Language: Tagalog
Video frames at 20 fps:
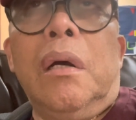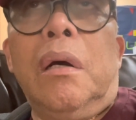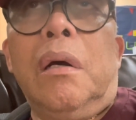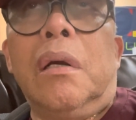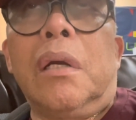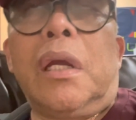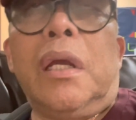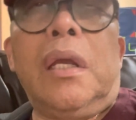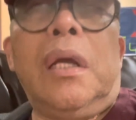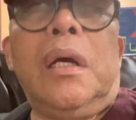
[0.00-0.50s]

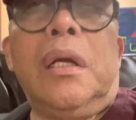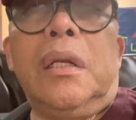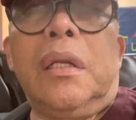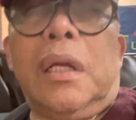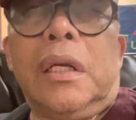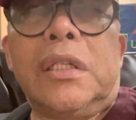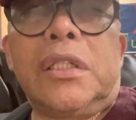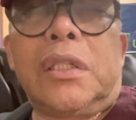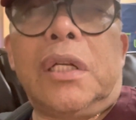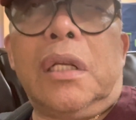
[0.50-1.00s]
kaya
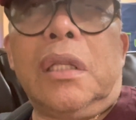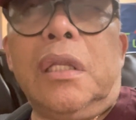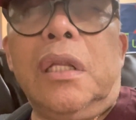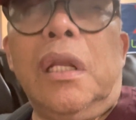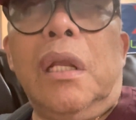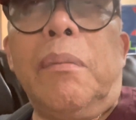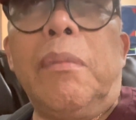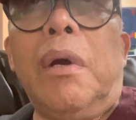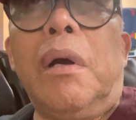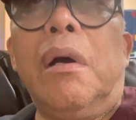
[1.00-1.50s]
nag-start
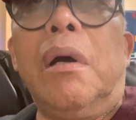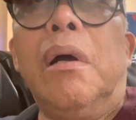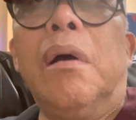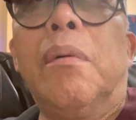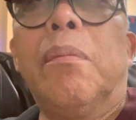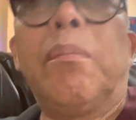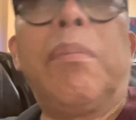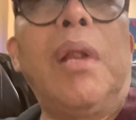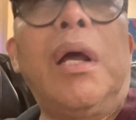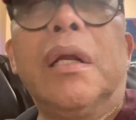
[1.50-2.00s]
din ang mga
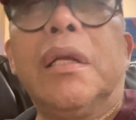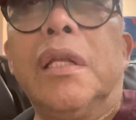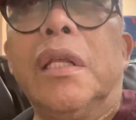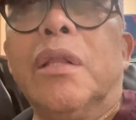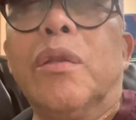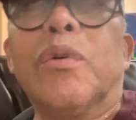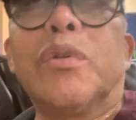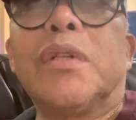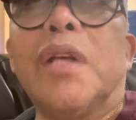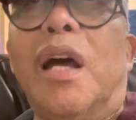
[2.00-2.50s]
vlog
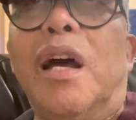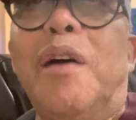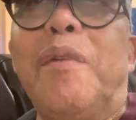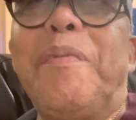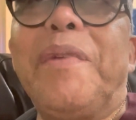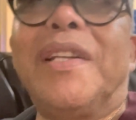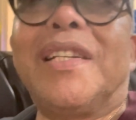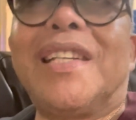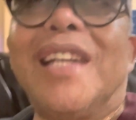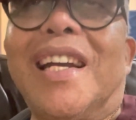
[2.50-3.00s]
dito sa
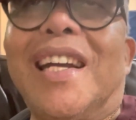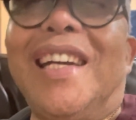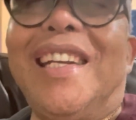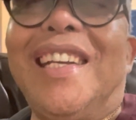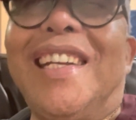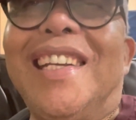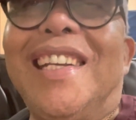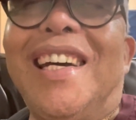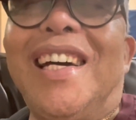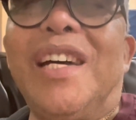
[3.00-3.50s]
amin sa
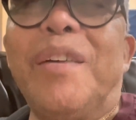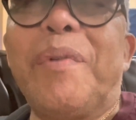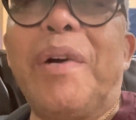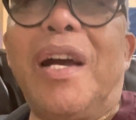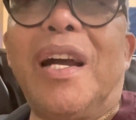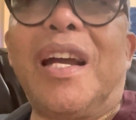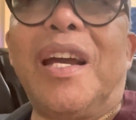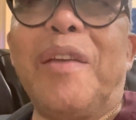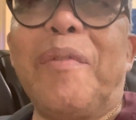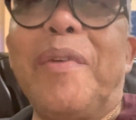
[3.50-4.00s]
Canada,
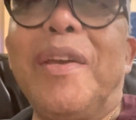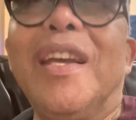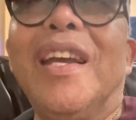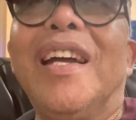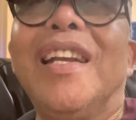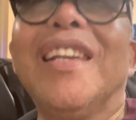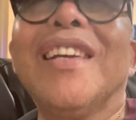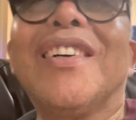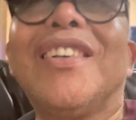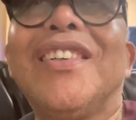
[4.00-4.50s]
mga
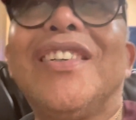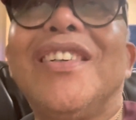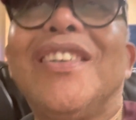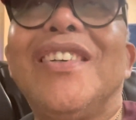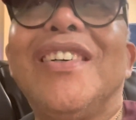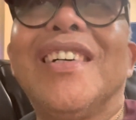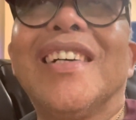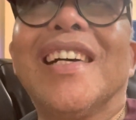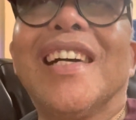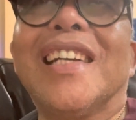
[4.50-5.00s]
kaibigan
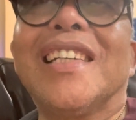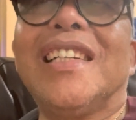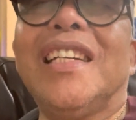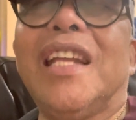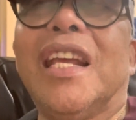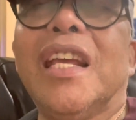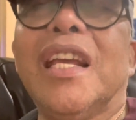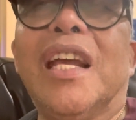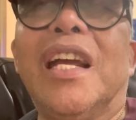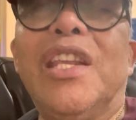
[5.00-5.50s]
ko, kasi
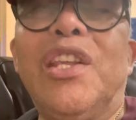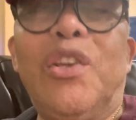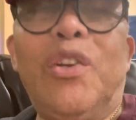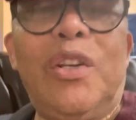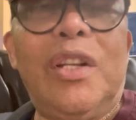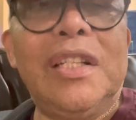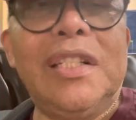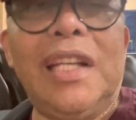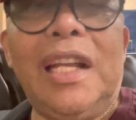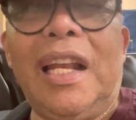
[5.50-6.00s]
naengganyo
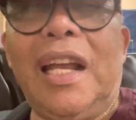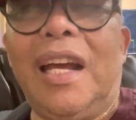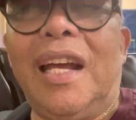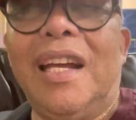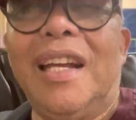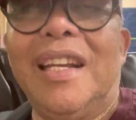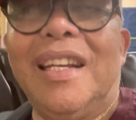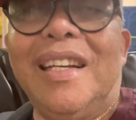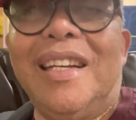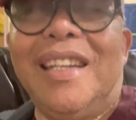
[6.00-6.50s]
din sila
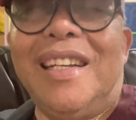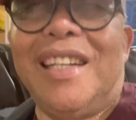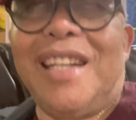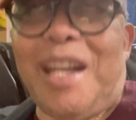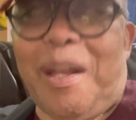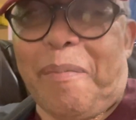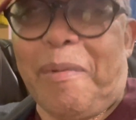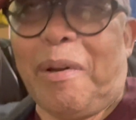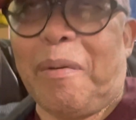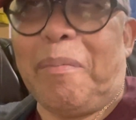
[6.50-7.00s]

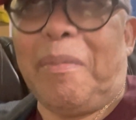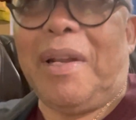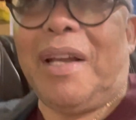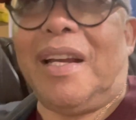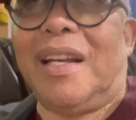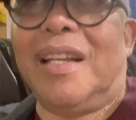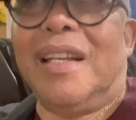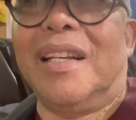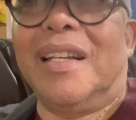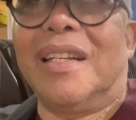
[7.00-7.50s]
na
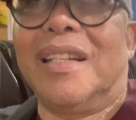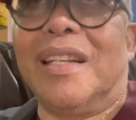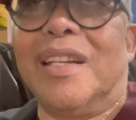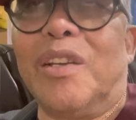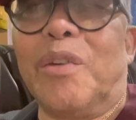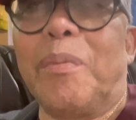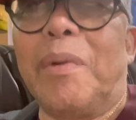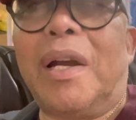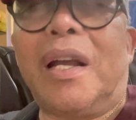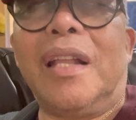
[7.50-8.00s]
mag-vlog.
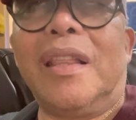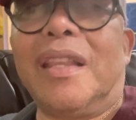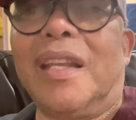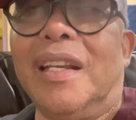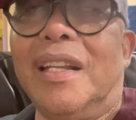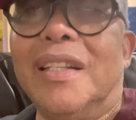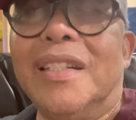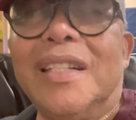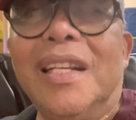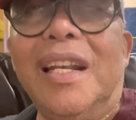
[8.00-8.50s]
Kumakanta
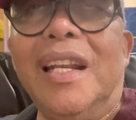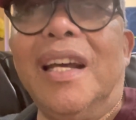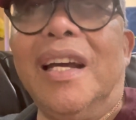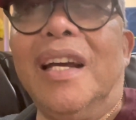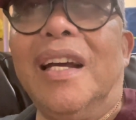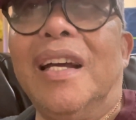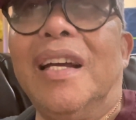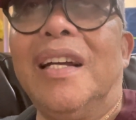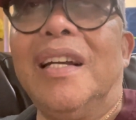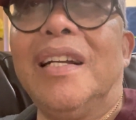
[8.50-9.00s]
din sila,